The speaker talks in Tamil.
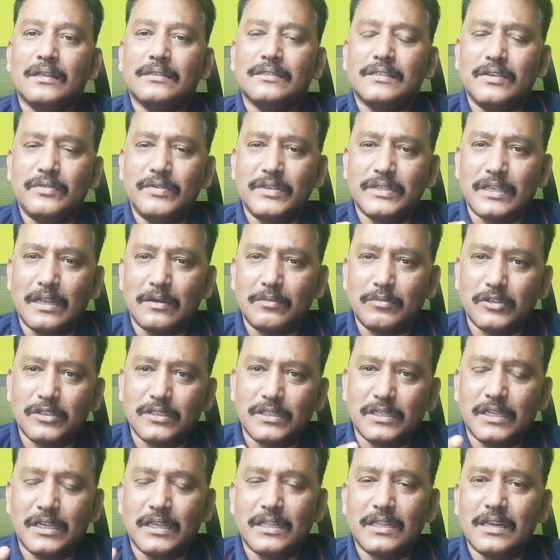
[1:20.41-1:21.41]
சி வி
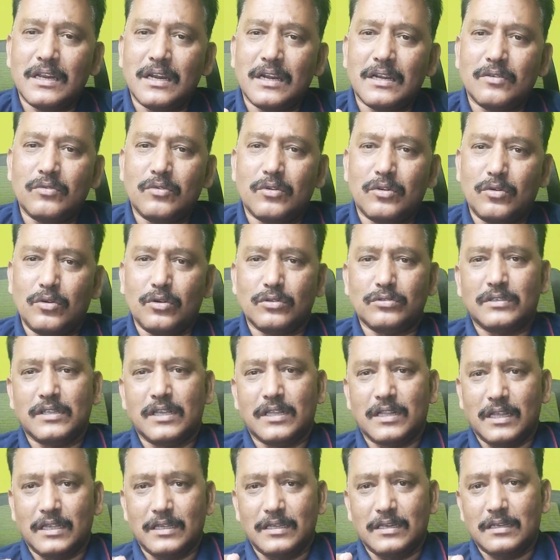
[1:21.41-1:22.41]
சண்முகத்துக்கு எதிரான ஒரு
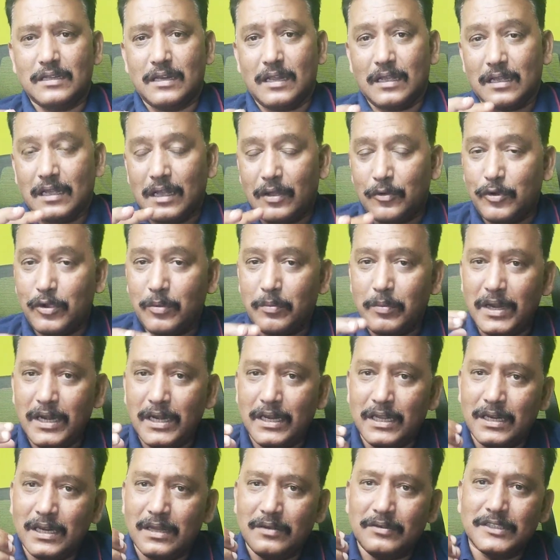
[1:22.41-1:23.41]
கோஷ்டியாக தான் இருக்கிறாங்க அவங்க
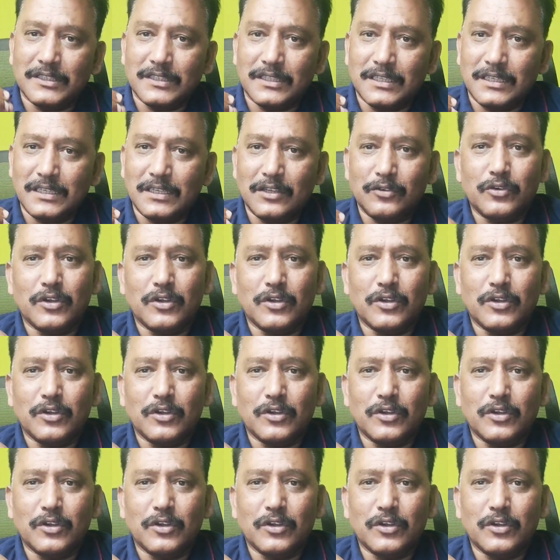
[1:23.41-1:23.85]
மேலே எல்லாம் வந்து